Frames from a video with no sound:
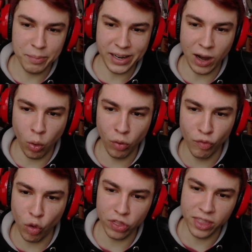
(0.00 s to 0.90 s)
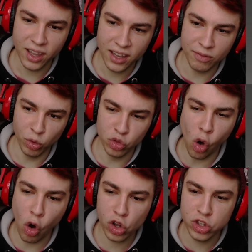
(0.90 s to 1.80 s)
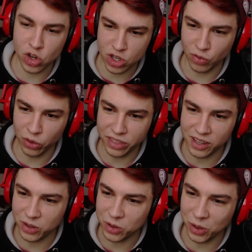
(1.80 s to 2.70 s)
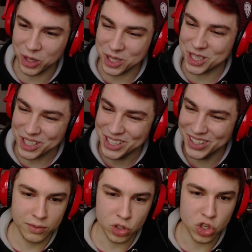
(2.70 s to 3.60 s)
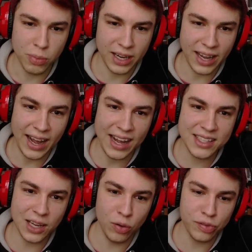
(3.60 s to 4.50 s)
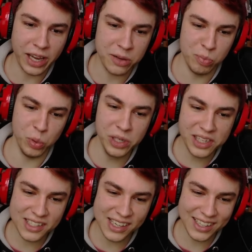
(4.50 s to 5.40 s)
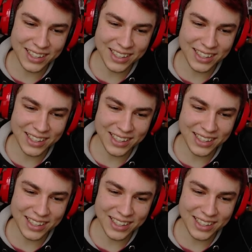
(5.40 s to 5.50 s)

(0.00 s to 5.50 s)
Meine Augen wurden, wurden optisch, wurden die getäuscht. Doch schon mal Gras auf Red Bull gesehen?